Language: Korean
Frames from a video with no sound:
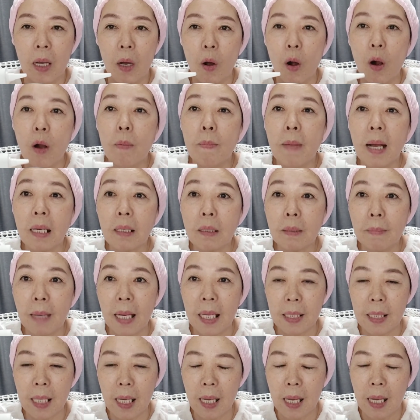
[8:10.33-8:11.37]
얼만큼
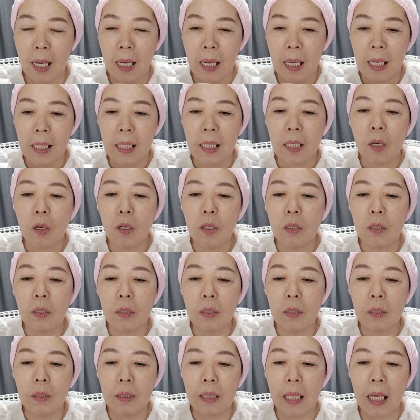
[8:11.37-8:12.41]
하냐?
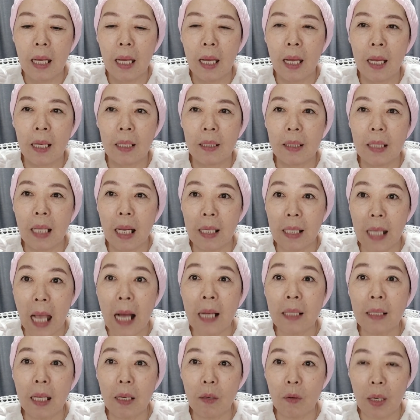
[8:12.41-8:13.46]
이거는 내 그냥
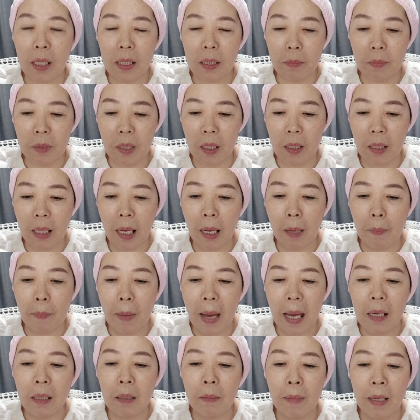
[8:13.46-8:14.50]
양대로 하시면 돼요. 내가
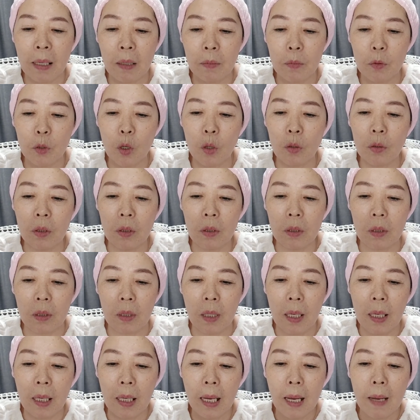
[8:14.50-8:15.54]
바를 만큼.
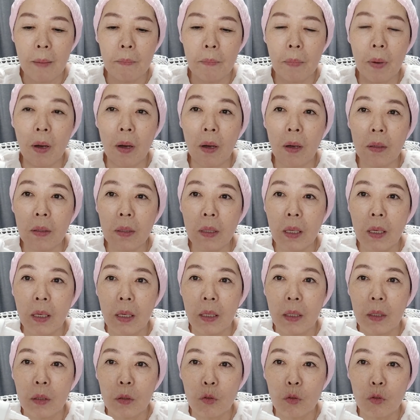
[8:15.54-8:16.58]
저는 한 번,
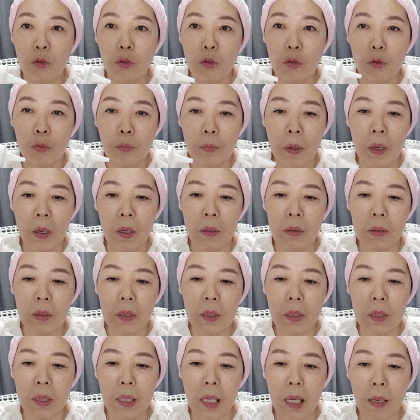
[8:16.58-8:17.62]
두 번,
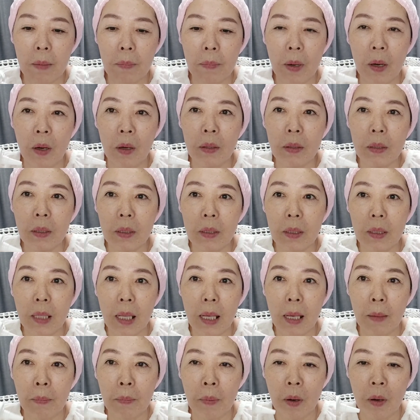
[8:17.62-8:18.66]
세 번,
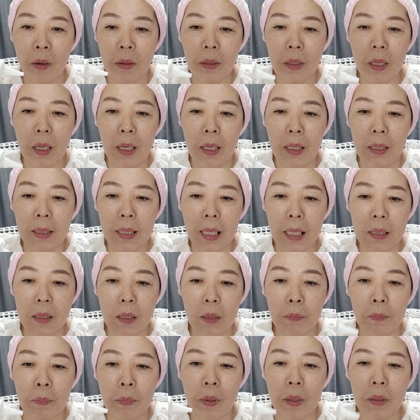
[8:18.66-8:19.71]
네 번,
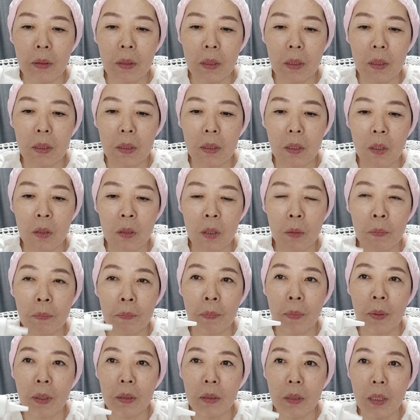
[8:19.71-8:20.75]
다섯 번,
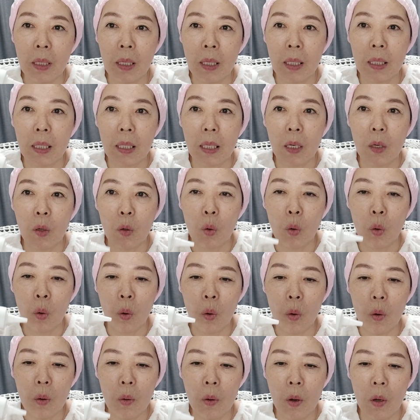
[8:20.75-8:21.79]
여섯 번,
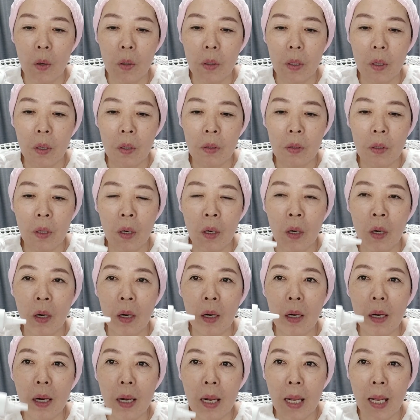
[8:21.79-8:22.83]
일곱,
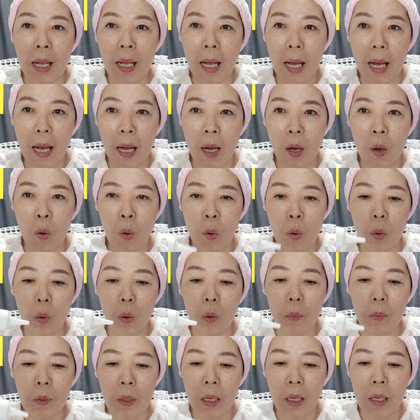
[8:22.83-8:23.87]
여덟,
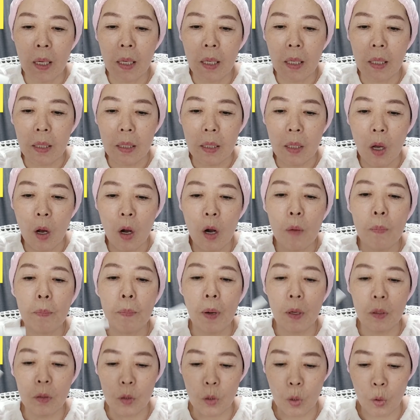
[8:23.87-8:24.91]
아홉, 열
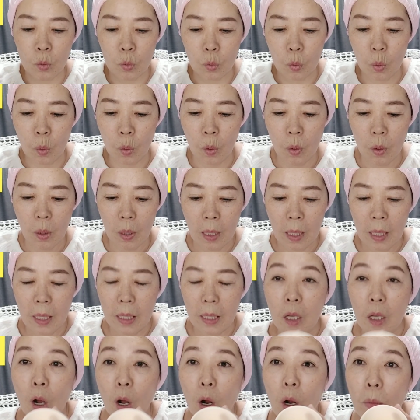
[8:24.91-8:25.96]
번 정도.
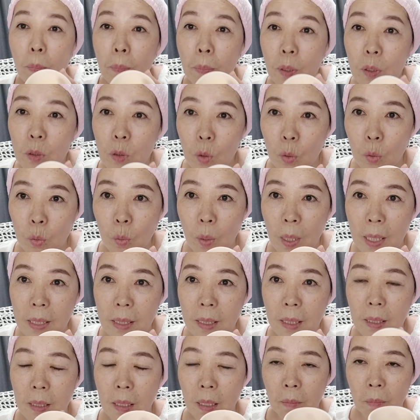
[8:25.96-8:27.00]
열 번 정도
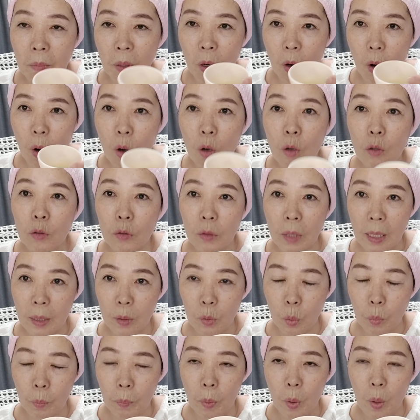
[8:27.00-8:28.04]
하시게 되면 얼굴에
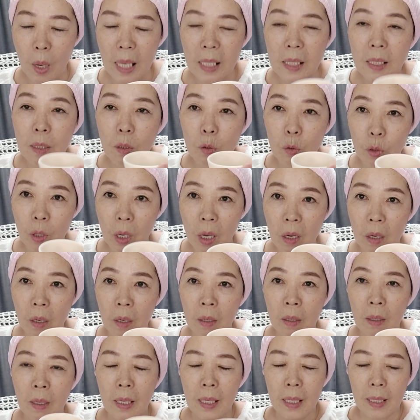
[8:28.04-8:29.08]

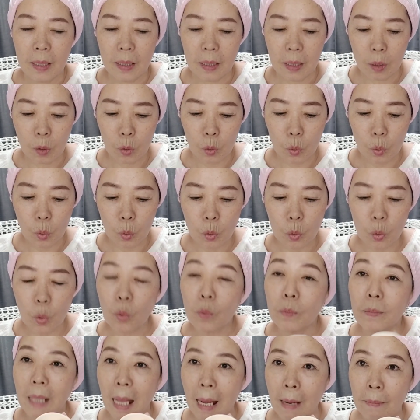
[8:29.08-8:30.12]
도포하시고요. 그리고 또
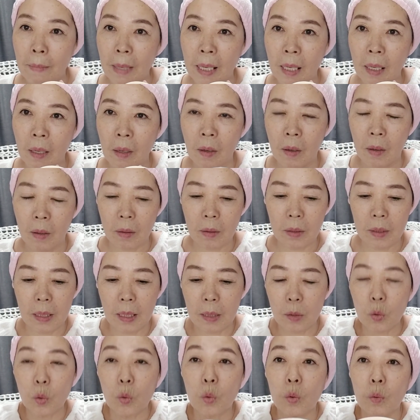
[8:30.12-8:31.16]
조금 남아요.
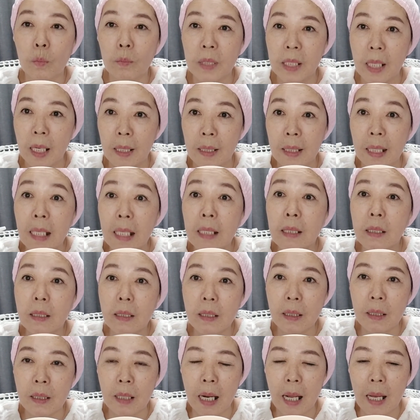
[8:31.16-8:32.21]
근데 조금 제가
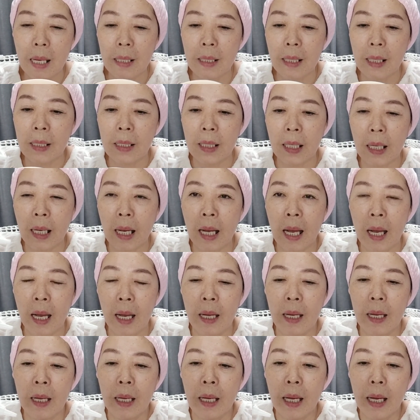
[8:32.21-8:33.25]
테스트를 해야 되니까
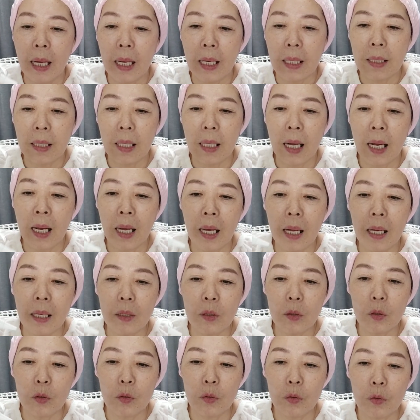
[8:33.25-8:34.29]
하나,
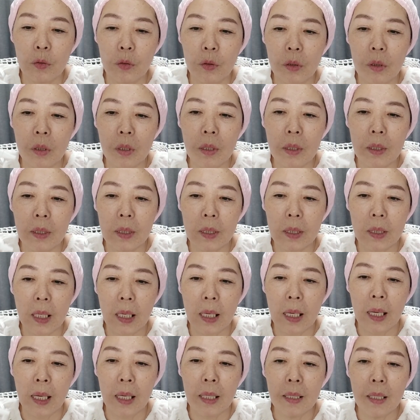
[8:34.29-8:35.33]
둘,
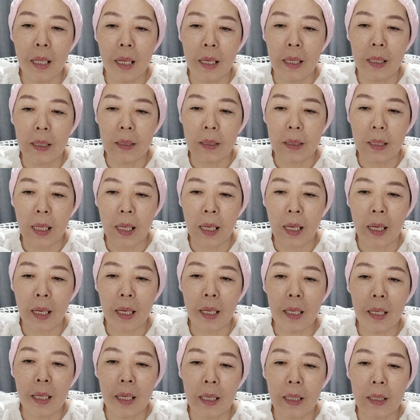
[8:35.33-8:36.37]
셋,
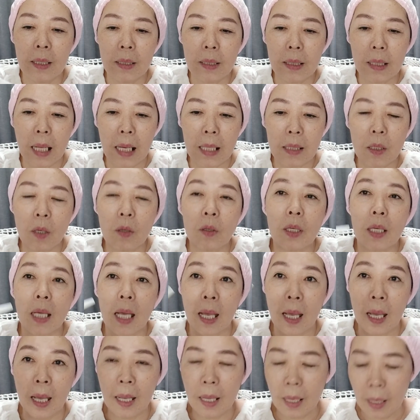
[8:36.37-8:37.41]
넷, 다섯
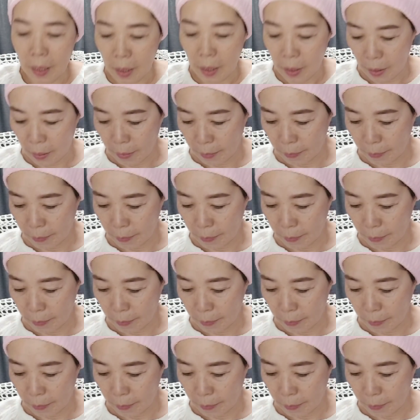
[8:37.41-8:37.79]
개.